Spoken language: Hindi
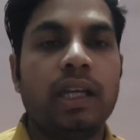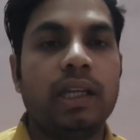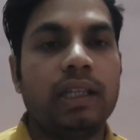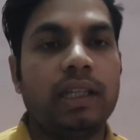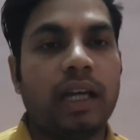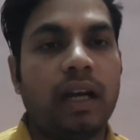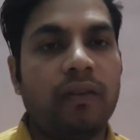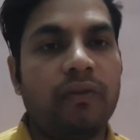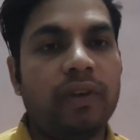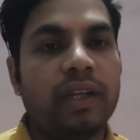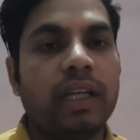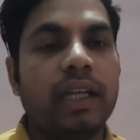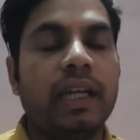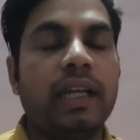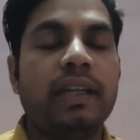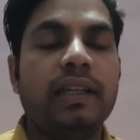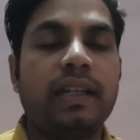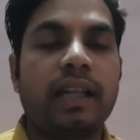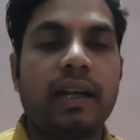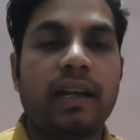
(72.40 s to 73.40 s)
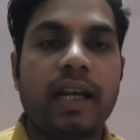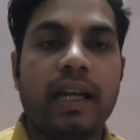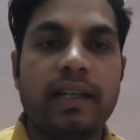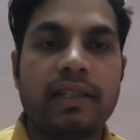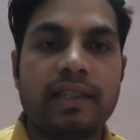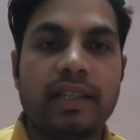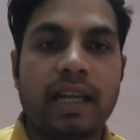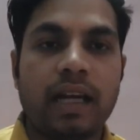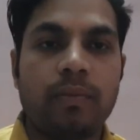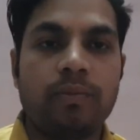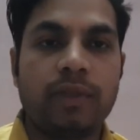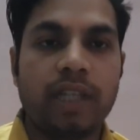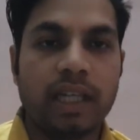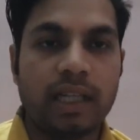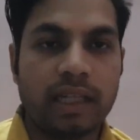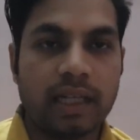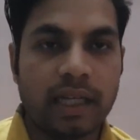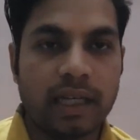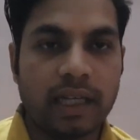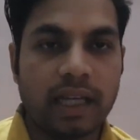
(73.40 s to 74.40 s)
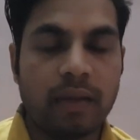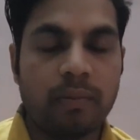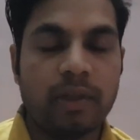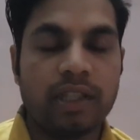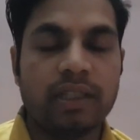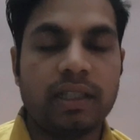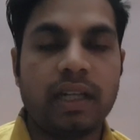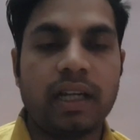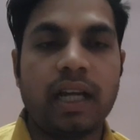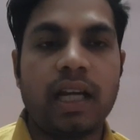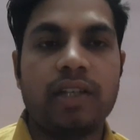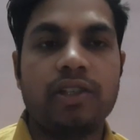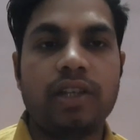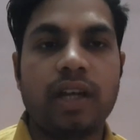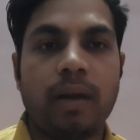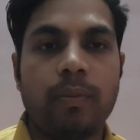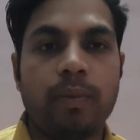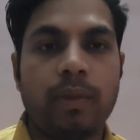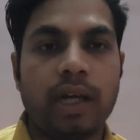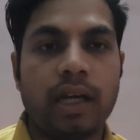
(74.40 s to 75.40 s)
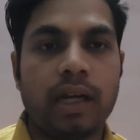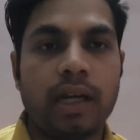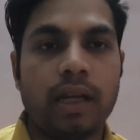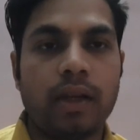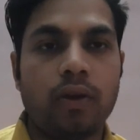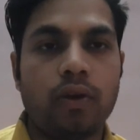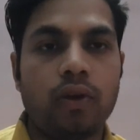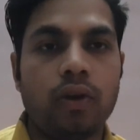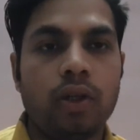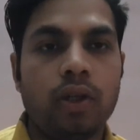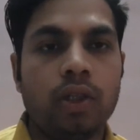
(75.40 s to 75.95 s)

या फिर इंटरनेट से आप देख करके मंत्र का जाप कर रहे हो